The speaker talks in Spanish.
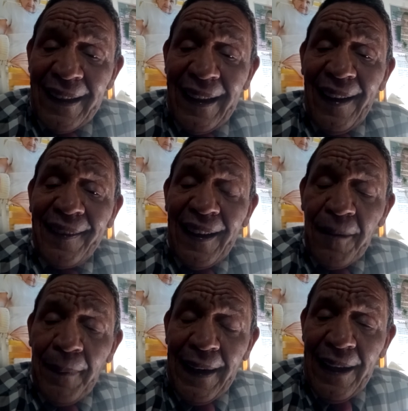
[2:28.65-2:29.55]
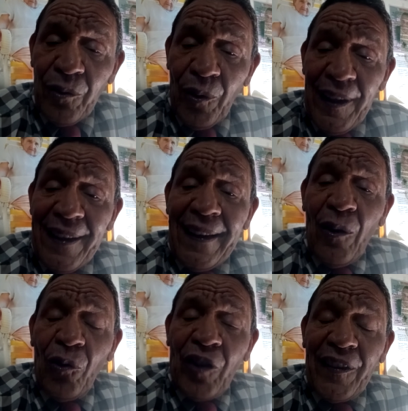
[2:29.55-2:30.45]
que le están reparando y
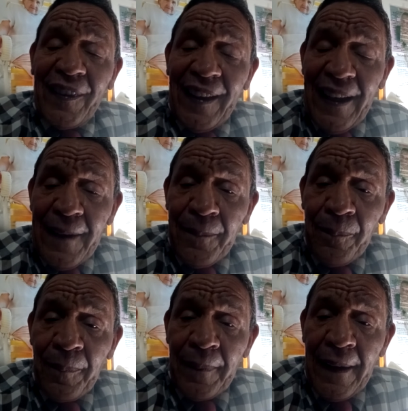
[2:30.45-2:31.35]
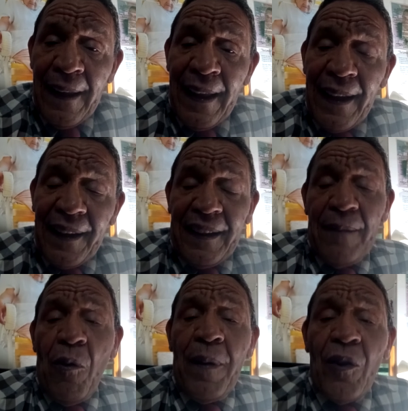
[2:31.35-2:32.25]
que los que sean
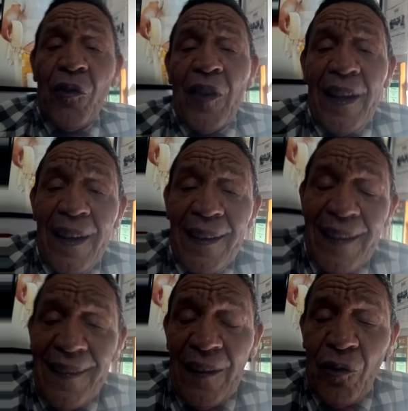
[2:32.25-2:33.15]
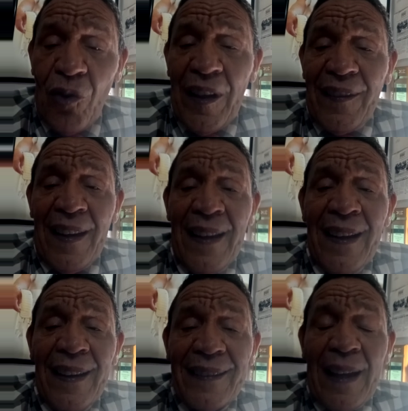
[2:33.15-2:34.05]
removidos de, esas zonas
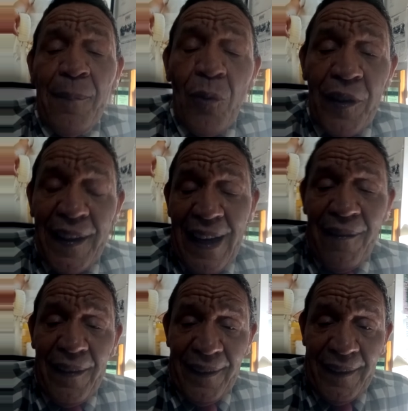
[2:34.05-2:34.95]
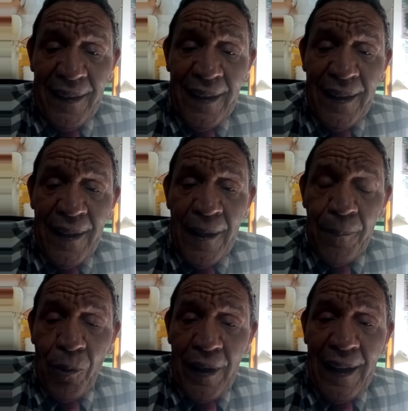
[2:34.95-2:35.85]
tan vulnerables
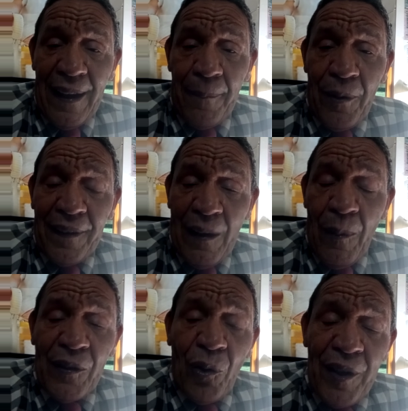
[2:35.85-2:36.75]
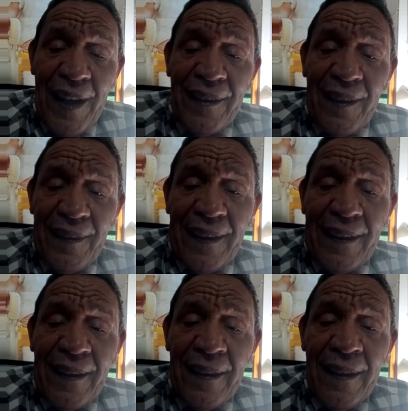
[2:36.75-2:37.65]
por, la, las aguas corrientes
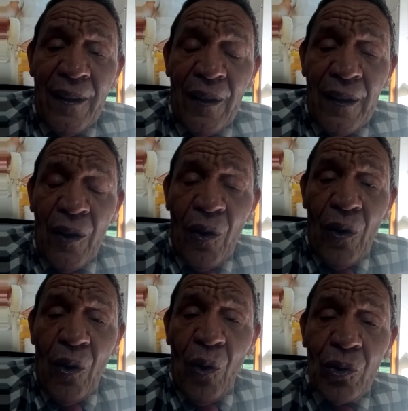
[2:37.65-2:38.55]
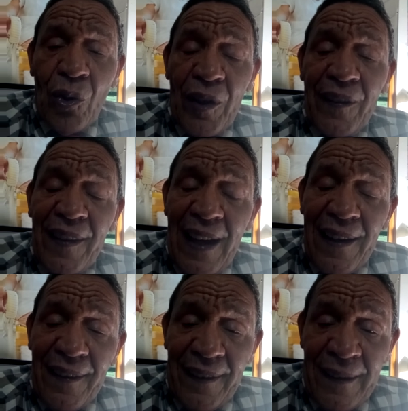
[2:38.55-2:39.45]
o
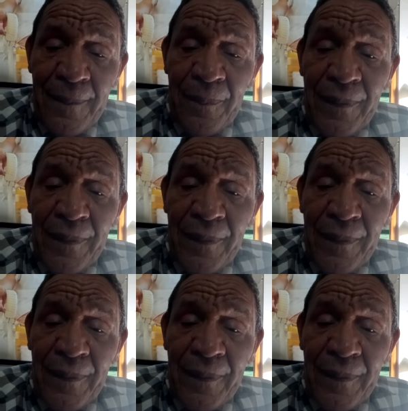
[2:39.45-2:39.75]
torrenciales,